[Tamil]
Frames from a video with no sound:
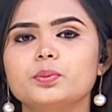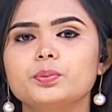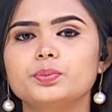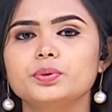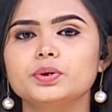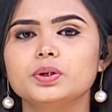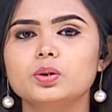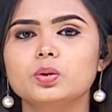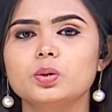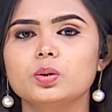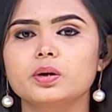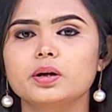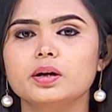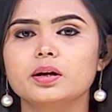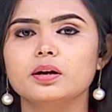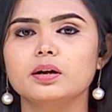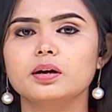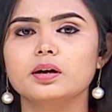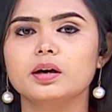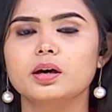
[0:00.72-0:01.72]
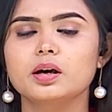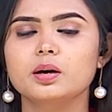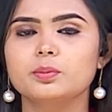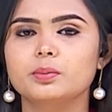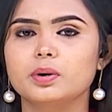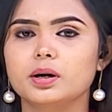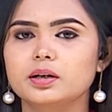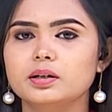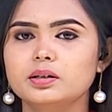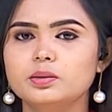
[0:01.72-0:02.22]
புதுக்கோட்டை அருகே
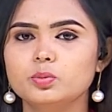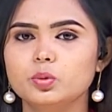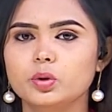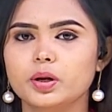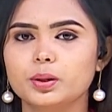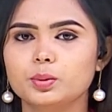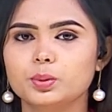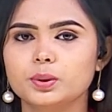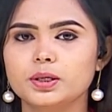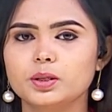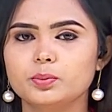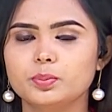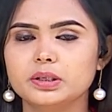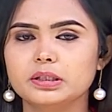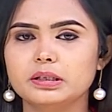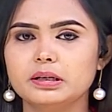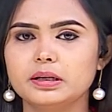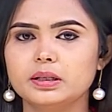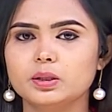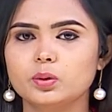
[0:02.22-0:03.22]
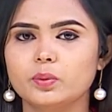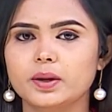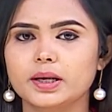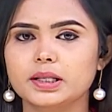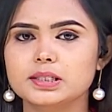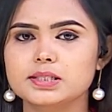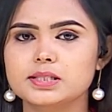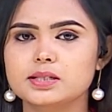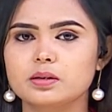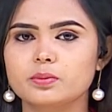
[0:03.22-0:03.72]
மகள் முறை கொண்ட பதினைந்து
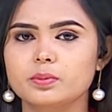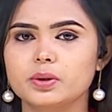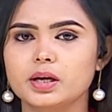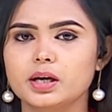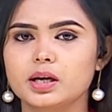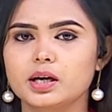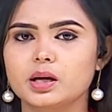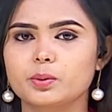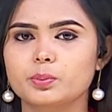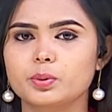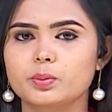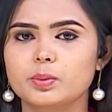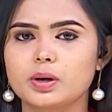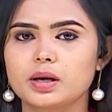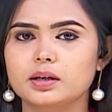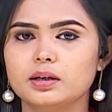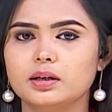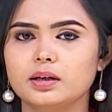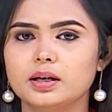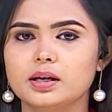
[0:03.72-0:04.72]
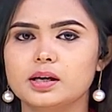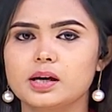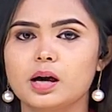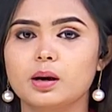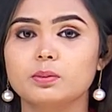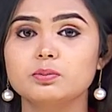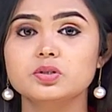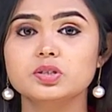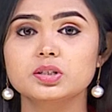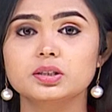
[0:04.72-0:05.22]
வயது சிறுமியை கர்ப்பமாக்கிய
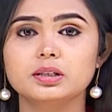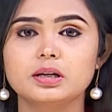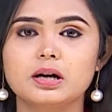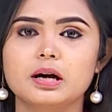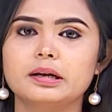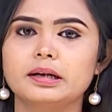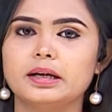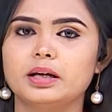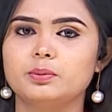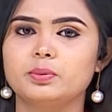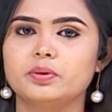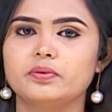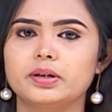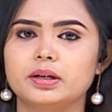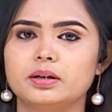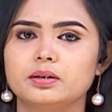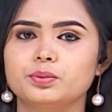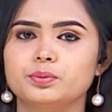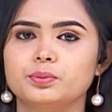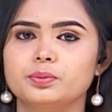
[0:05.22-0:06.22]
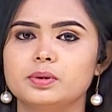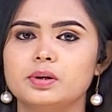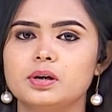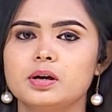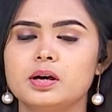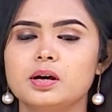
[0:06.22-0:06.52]
அம்ஜித்கான் என்பவருக்கும்